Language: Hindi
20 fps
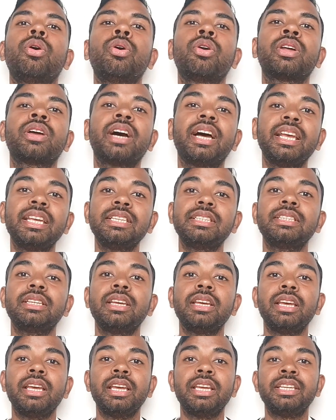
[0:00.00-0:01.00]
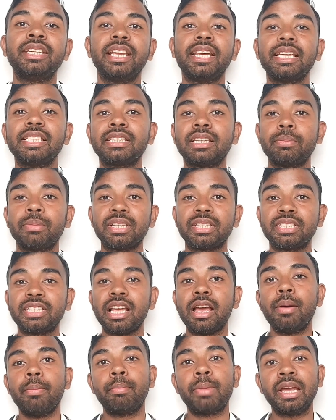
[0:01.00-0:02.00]
और गाइज़ ये
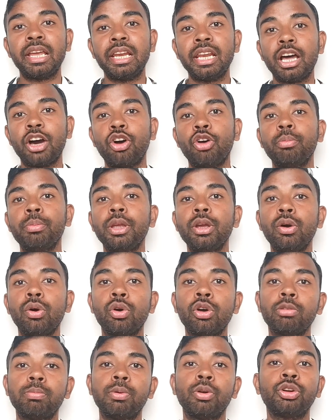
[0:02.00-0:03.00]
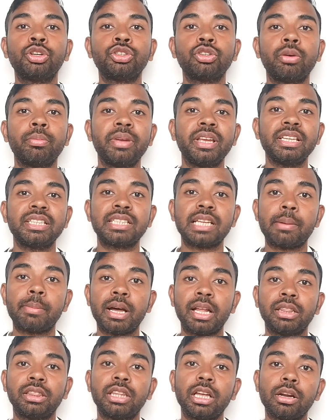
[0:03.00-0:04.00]
समस्या महिलाओं में और पुरुषों में
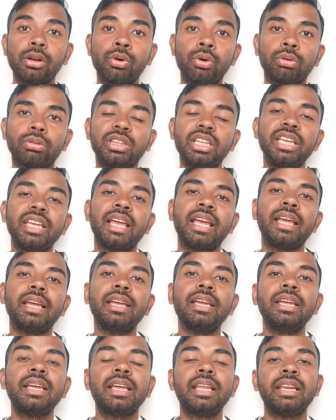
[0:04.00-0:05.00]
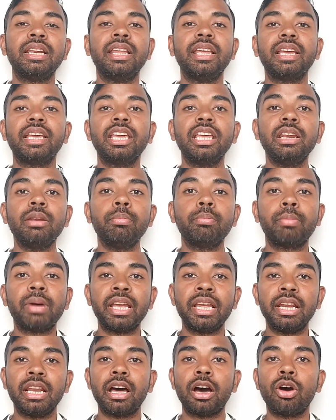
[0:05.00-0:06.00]
समांतर होती है लेकिन
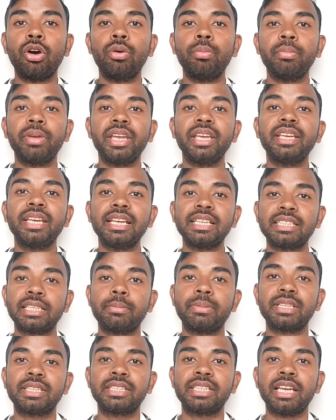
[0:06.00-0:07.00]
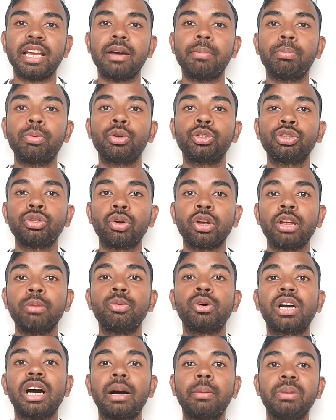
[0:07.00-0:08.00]
महिलाओं में ये समस्या पुरुषों के
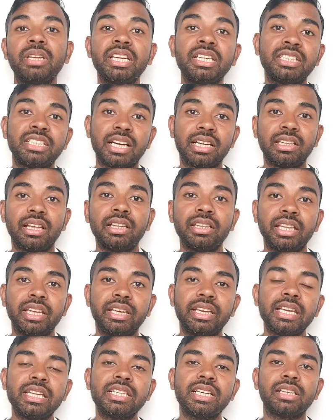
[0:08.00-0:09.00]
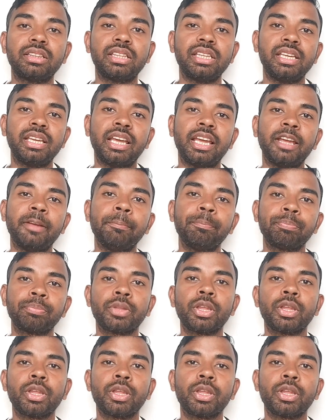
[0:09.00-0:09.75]
मुकाबले ज़्यादा देखी जाती है